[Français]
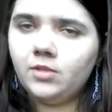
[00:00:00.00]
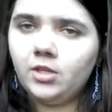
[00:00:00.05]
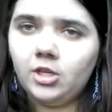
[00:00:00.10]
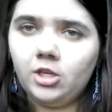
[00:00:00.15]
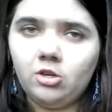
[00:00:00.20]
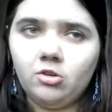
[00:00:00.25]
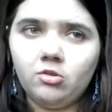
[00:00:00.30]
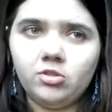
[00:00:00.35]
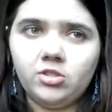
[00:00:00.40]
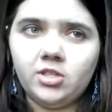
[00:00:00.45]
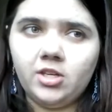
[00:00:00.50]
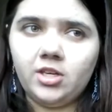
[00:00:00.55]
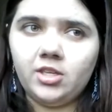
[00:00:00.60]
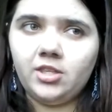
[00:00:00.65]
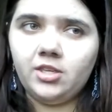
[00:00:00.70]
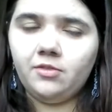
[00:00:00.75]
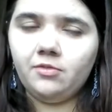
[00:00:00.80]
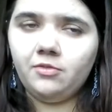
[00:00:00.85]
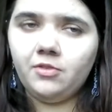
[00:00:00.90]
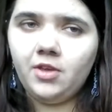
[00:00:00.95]
Et quand ça a
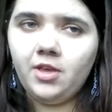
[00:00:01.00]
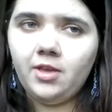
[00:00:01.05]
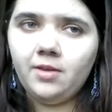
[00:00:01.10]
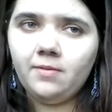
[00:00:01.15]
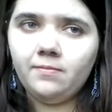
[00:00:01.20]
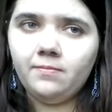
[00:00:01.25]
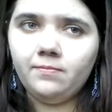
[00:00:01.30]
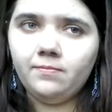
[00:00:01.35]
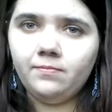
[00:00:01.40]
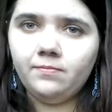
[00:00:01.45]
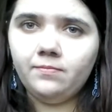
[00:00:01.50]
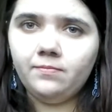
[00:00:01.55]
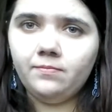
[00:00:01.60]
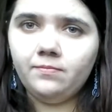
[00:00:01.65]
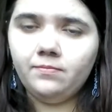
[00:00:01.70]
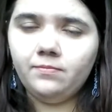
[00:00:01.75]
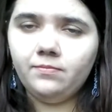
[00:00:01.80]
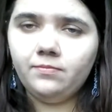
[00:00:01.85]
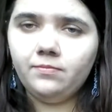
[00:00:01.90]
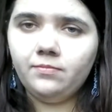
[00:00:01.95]
été fait,
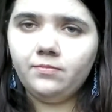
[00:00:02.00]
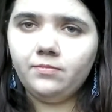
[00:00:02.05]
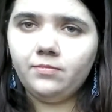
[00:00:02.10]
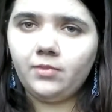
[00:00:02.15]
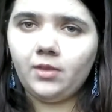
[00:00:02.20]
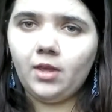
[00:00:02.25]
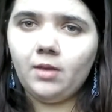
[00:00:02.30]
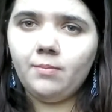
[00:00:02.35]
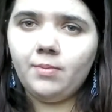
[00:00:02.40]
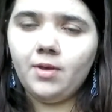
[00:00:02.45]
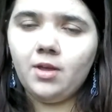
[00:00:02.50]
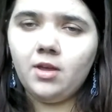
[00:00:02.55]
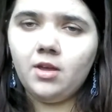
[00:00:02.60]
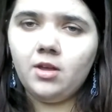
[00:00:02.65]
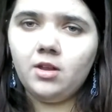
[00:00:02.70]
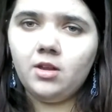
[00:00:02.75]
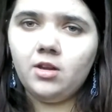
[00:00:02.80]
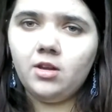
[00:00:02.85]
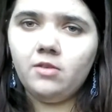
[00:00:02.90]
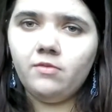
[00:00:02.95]
et eh
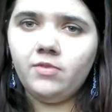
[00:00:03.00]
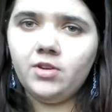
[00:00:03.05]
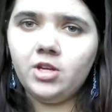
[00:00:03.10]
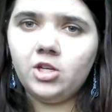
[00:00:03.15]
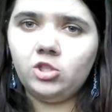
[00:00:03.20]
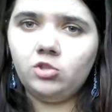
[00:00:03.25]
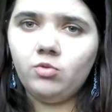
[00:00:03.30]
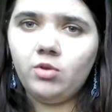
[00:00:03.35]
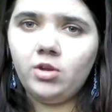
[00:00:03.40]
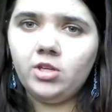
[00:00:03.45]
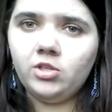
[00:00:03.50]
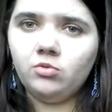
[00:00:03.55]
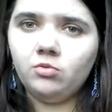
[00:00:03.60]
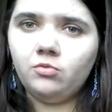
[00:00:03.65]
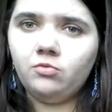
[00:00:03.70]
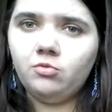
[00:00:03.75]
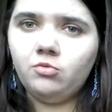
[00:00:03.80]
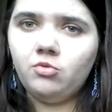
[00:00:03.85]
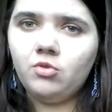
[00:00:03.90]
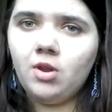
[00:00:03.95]
ben, les villageois, ils ont
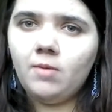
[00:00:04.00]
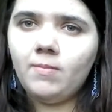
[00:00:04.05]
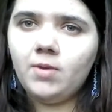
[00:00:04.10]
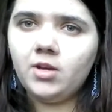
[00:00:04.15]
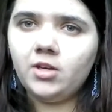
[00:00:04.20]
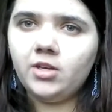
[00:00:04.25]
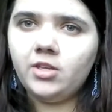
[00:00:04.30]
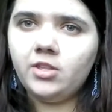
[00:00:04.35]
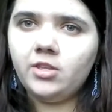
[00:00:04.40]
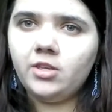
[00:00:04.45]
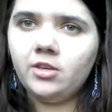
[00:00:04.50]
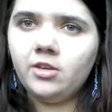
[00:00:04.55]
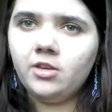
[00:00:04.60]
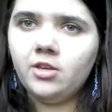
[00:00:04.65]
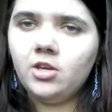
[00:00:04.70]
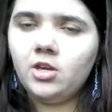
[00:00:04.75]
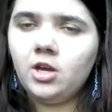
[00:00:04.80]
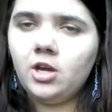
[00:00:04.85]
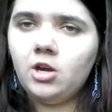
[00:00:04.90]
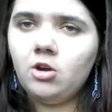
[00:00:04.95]
foutu la marine
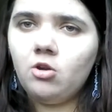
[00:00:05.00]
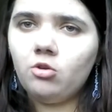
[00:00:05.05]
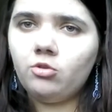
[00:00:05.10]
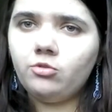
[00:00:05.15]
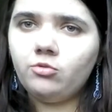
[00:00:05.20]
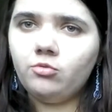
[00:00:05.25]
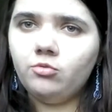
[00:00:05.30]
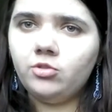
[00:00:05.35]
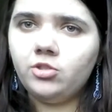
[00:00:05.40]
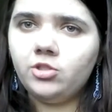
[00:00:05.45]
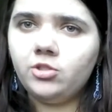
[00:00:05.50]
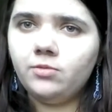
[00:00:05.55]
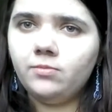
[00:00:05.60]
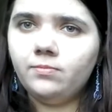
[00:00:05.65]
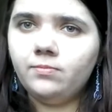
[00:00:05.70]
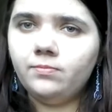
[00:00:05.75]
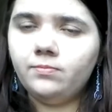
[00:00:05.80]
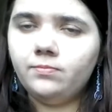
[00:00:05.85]
à leur trousse.